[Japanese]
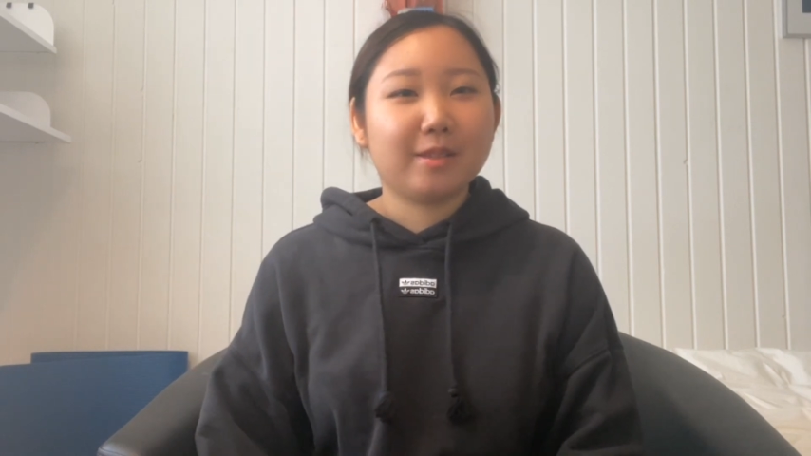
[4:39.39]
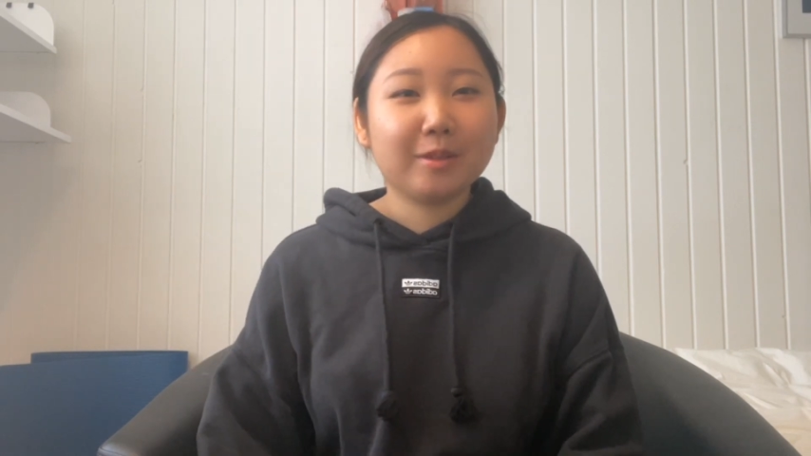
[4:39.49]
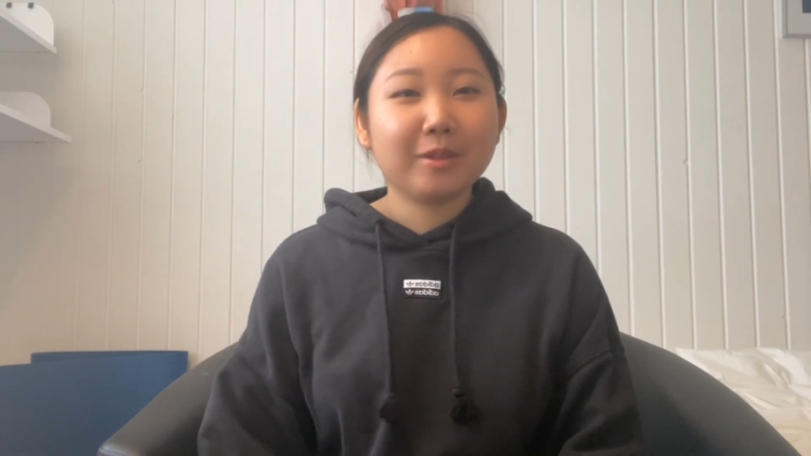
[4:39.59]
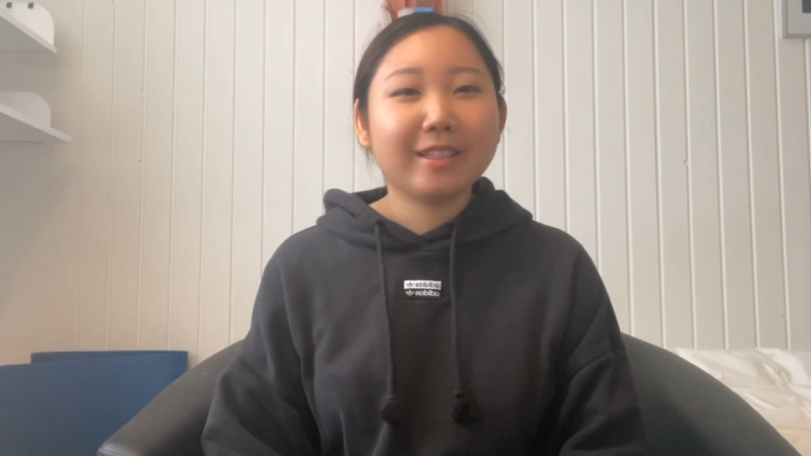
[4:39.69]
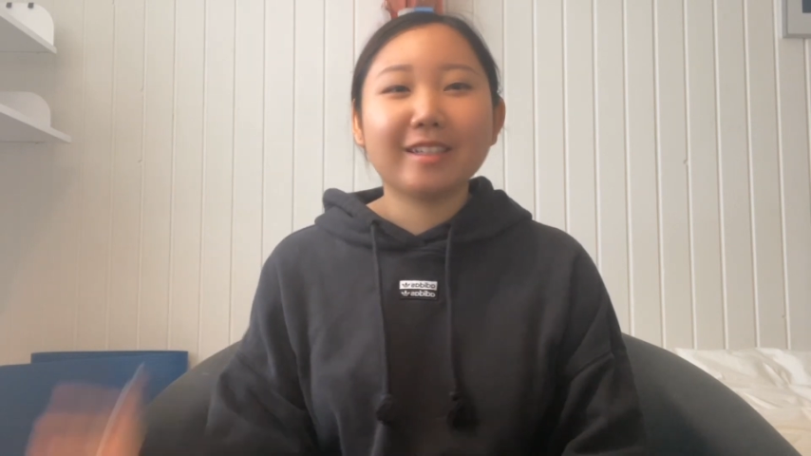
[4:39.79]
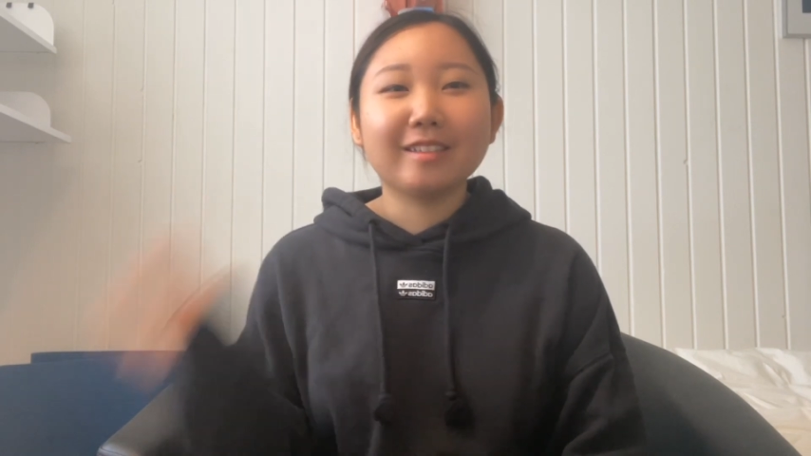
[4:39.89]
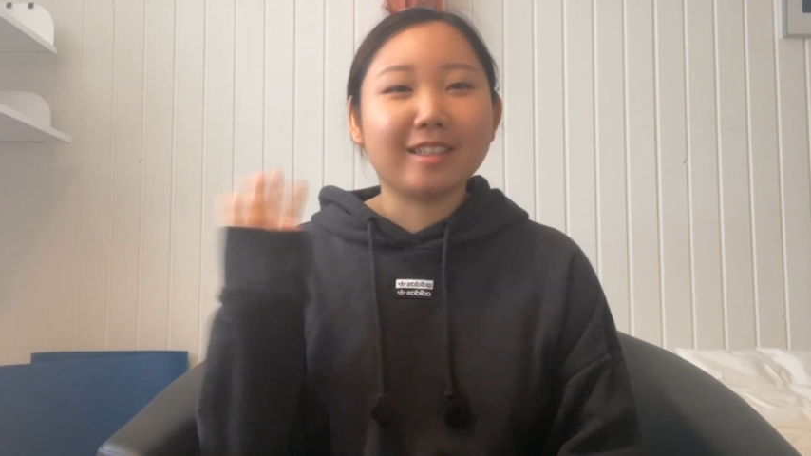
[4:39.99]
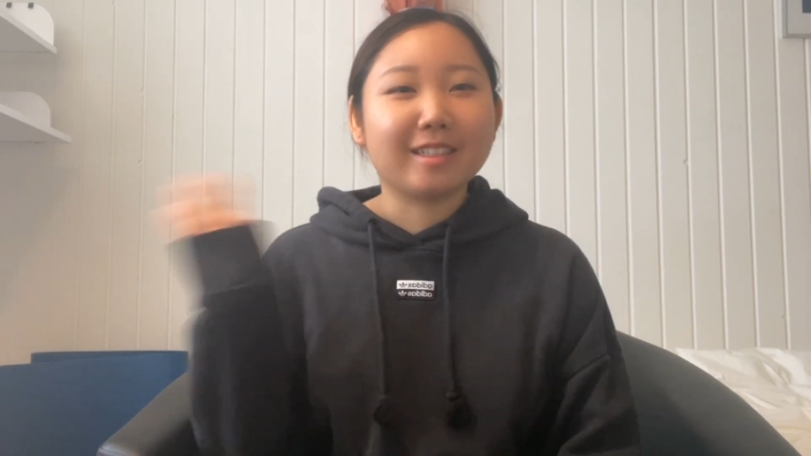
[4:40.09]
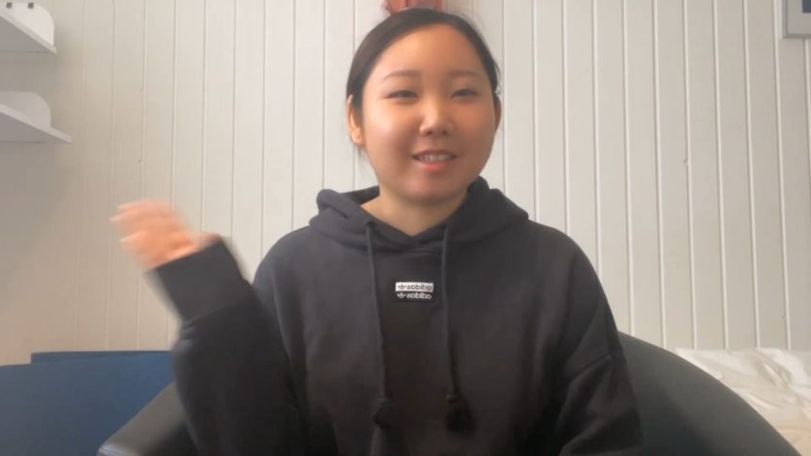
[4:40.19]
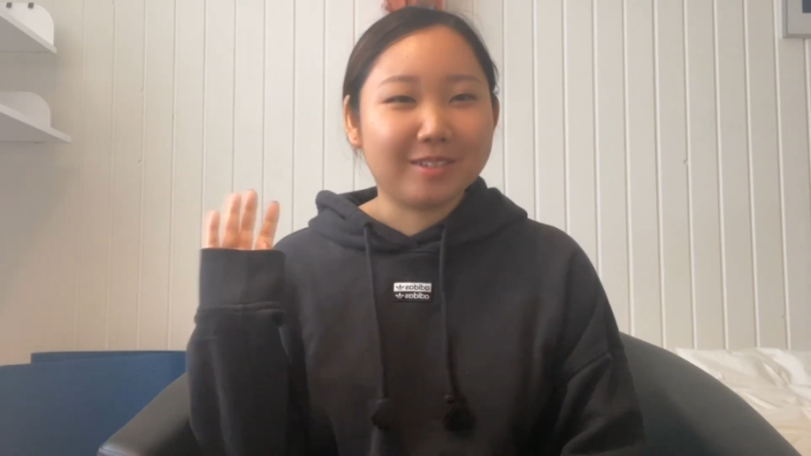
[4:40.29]
ずっと言ってるんで
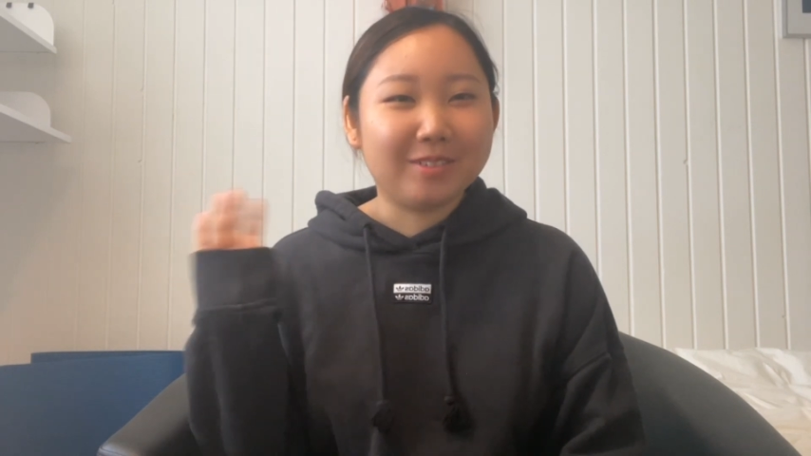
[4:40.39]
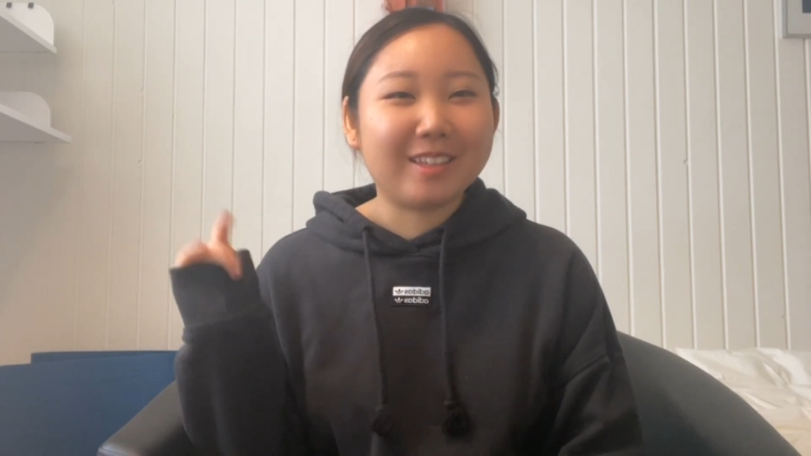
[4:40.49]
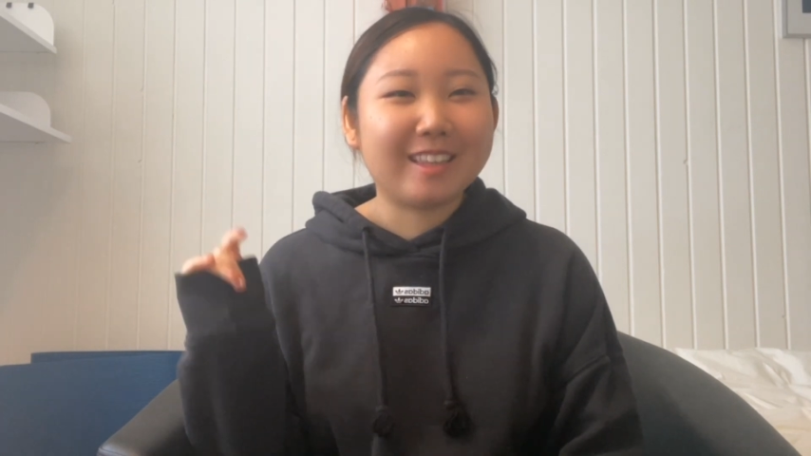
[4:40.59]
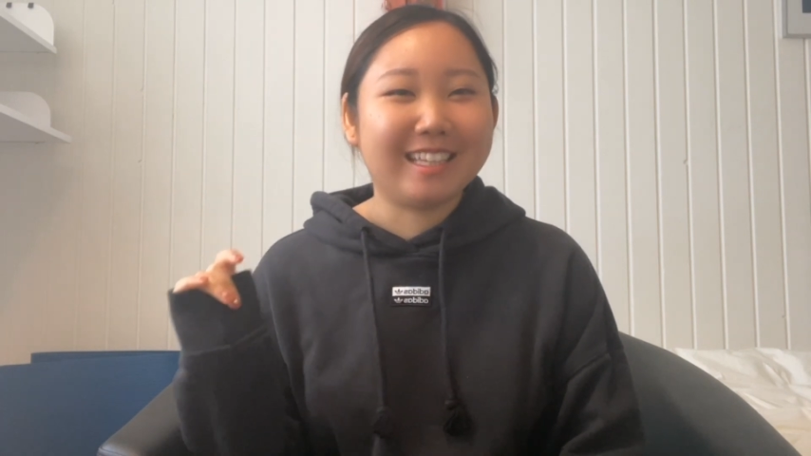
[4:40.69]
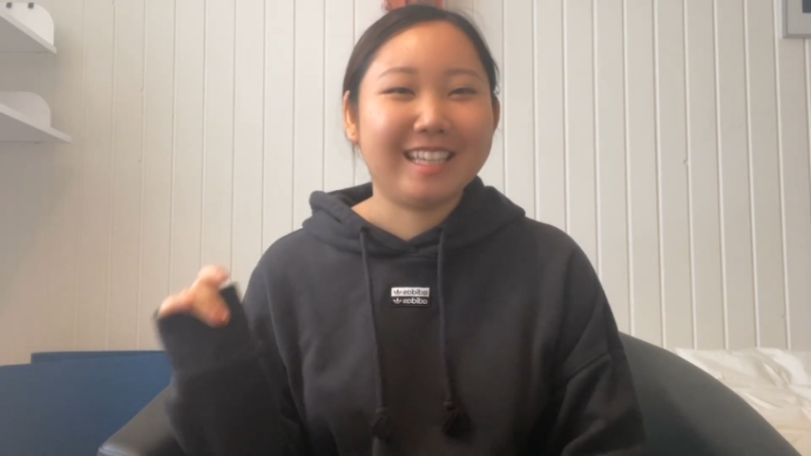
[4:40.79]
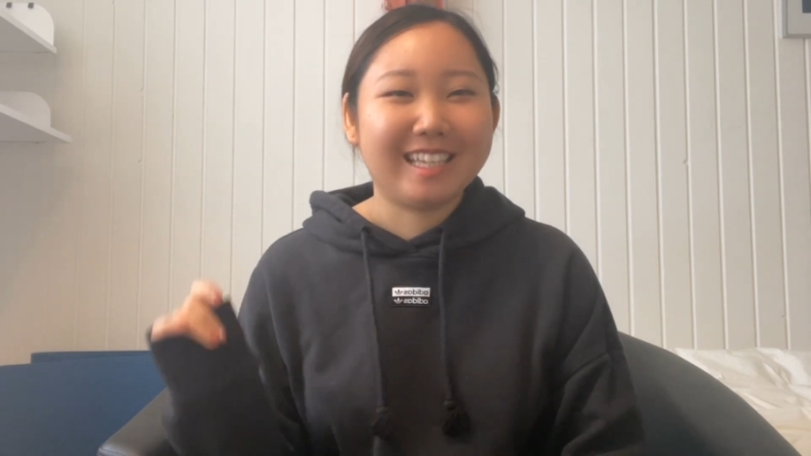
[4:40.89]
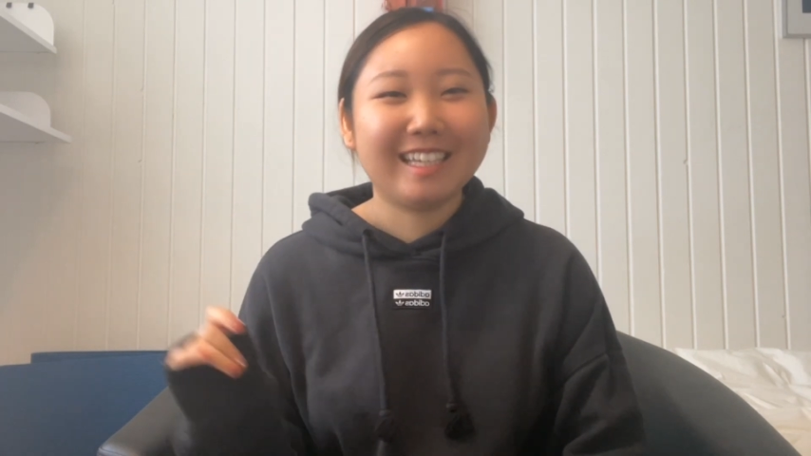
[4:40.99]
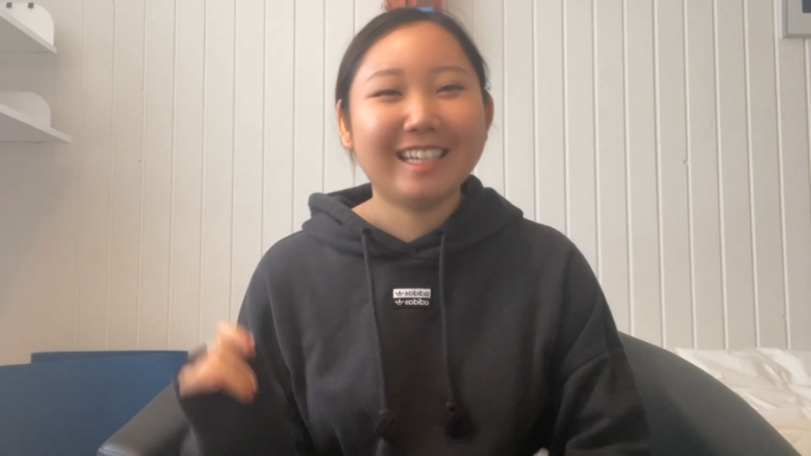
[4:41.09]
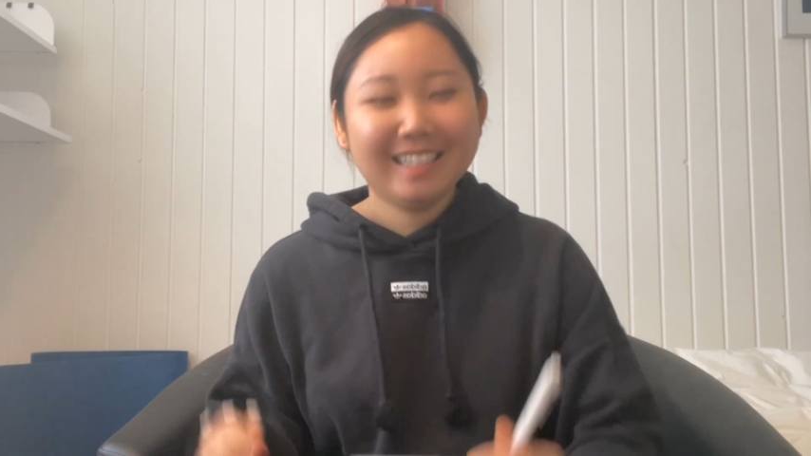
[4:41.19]
すけどみんなで